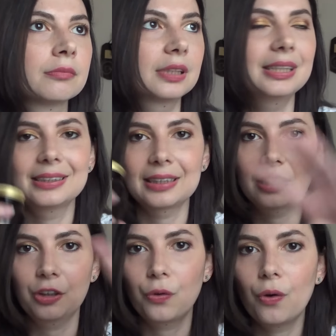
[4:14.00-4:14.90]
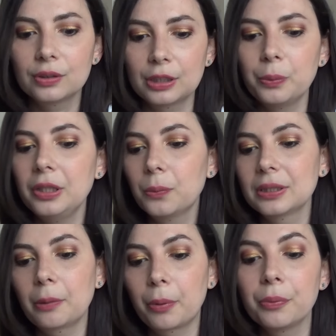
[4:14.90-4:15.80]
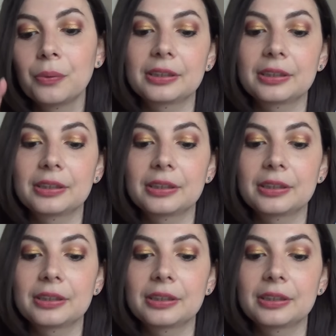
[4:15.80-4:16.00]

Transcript: chissà che cosa, quindi questa è proprio